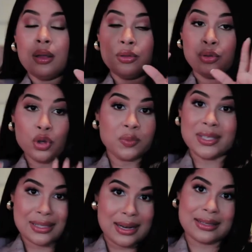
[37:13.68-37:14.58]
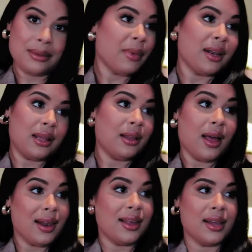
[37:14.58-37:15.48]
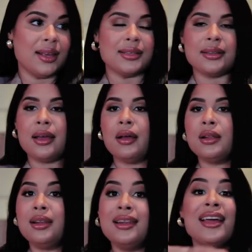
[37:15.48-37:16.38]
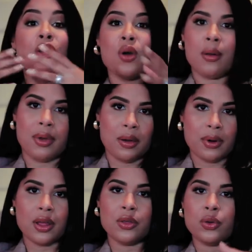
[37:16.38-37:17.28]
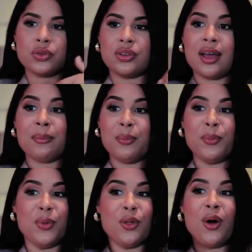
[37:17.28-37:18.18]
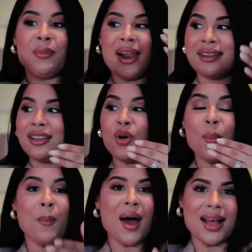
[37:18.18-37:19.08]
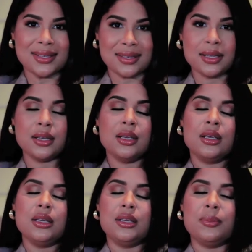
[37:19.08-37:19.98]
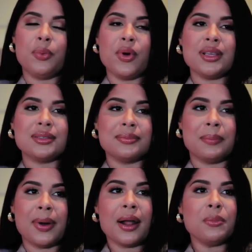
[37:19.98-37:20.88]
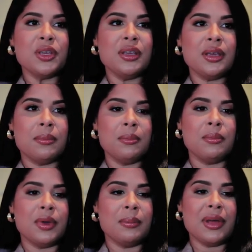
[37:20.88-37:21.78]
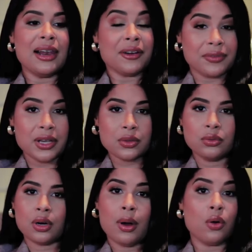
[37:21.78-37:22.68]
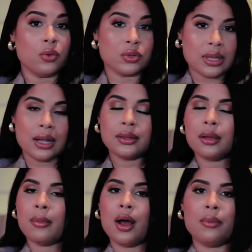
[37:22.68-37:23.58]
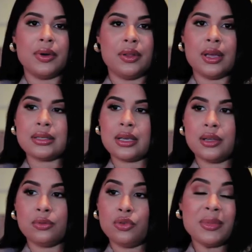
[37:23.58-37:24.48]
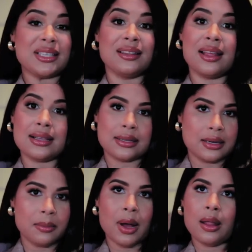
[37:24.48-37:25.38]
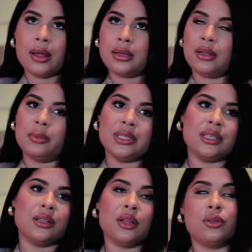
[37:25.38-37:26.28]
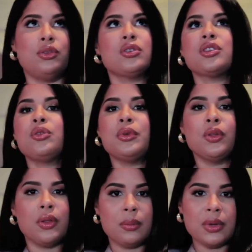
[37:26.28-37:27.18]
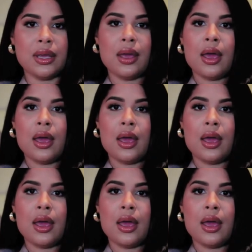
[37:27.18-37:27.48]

dos veces a la semana a la iglesia, leo la palabra de Dios, ya puedo hablarte con base. Y pues para mí la fe es un trabajo constante, van a haber días que yo me sienta desanimada, que tal vez sienta Dios se olvidó de mí,